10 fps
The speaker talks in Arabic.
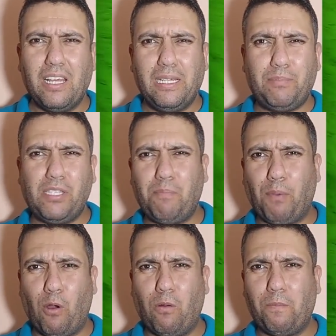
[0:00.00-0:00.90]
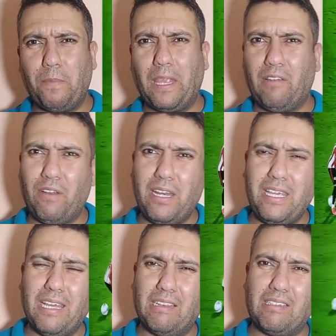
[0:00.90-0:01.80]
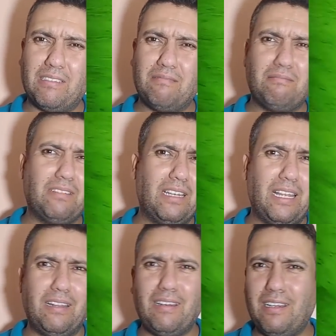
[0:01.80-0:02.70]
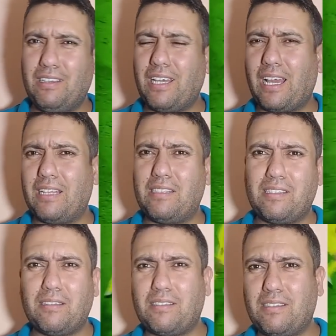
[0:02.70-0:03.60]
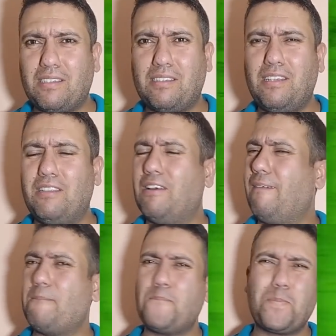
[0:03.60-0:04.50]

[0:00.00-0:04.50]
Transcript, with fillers: لي بتي بون الفنيات الدقه التسديده